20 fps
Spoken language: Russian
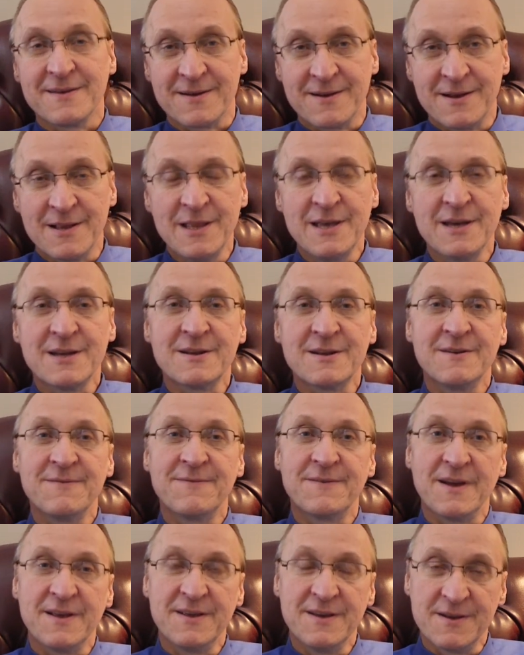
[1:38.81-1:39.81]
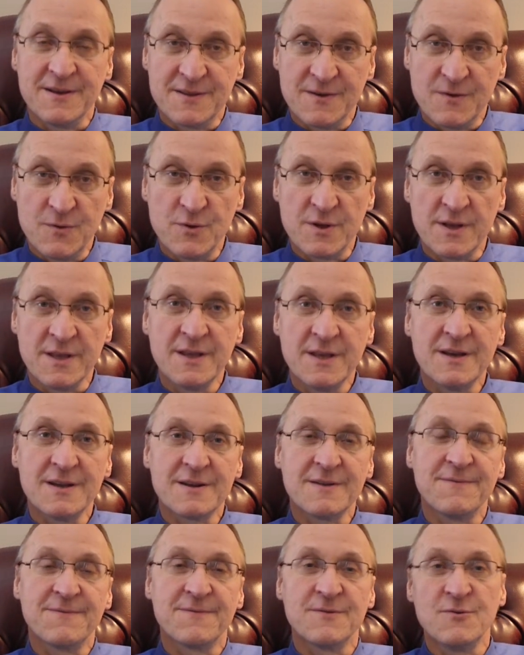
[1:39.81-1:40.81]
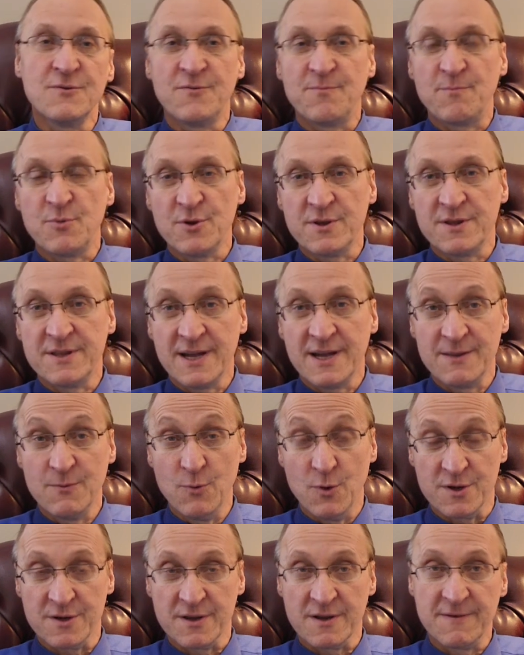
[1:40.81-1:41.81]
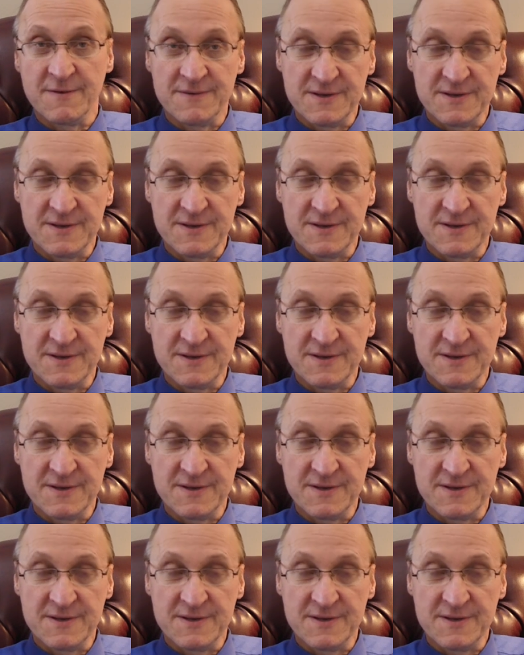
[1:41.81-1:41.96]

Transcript: клерков, каких-то курьеров, ну, вплоть до дворников.